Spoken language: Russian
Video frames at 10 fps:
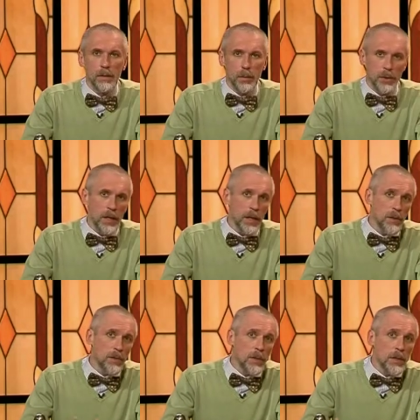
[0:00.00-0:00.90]
После
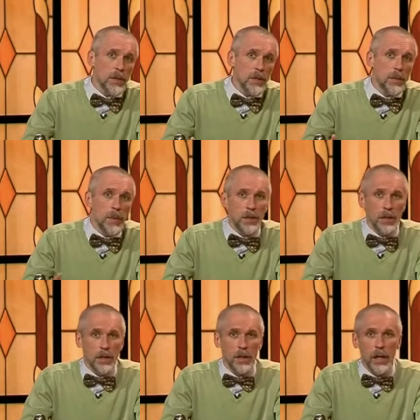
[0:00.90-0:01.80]
этого
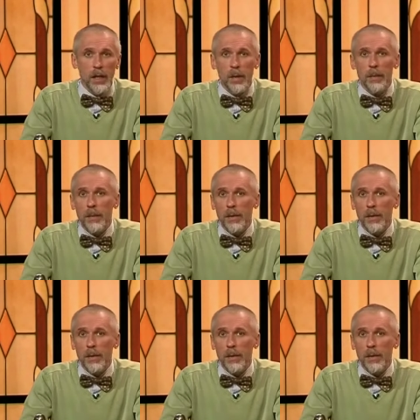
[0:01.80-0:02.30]
изобретение Данлопа